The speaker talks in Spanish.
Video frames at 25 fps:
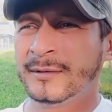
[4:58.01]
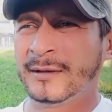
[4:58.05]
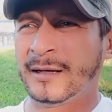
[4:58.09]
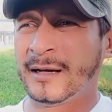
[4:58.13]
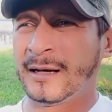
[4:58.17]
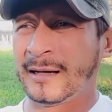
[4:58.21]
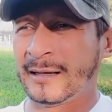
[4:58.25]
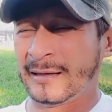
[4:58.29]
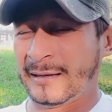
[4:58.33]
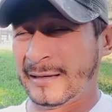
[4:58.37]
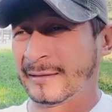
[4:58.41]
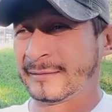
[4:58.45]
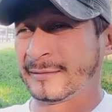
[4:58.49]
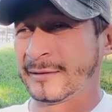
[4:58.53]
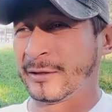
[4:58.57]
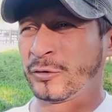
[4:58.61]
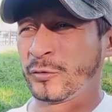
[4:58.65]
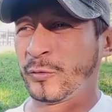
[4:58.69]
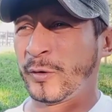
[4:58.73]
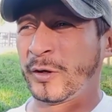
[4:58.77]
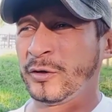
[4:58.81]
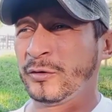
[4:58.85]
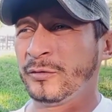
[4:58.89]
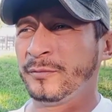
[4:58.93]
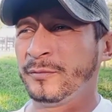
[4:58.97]
al anterior
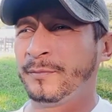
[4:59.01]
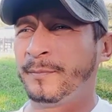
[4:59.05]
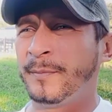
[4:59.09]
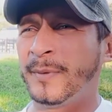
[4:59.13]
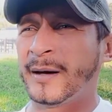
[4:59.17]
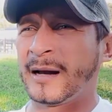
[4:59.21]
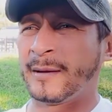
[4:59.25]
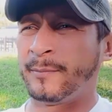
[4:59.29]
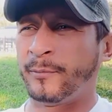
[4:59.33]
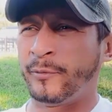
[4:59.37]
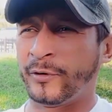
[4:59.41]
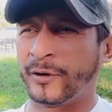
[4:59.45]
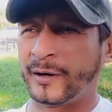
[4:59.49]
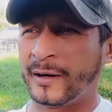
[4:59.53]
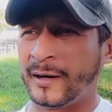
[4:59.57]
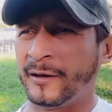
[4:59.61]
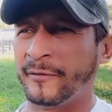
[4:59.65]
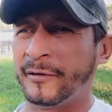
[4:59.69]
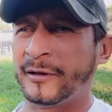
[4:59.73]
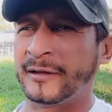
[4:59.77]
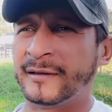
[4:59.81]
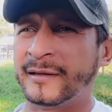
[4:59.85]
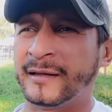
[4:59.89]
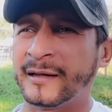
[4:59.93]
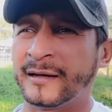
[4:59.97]
dueño, para poderla
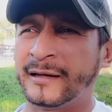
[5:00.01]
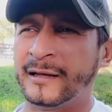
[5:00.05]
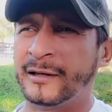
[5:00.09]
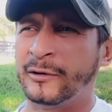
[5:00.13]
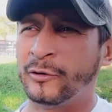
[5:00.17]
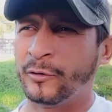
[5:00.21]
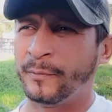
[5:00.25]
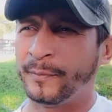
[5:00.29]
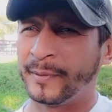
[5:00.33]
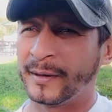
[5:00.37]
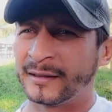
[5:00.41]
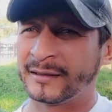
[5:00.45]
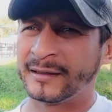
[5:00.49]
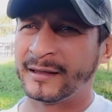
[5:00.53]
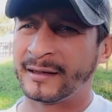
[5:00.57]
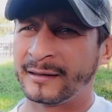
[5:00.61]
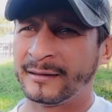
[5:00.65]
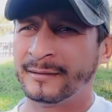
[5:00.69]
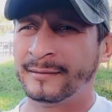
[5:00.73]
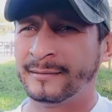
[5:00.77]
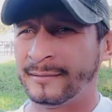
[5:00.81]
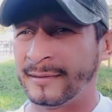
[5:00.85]
vender y no perder.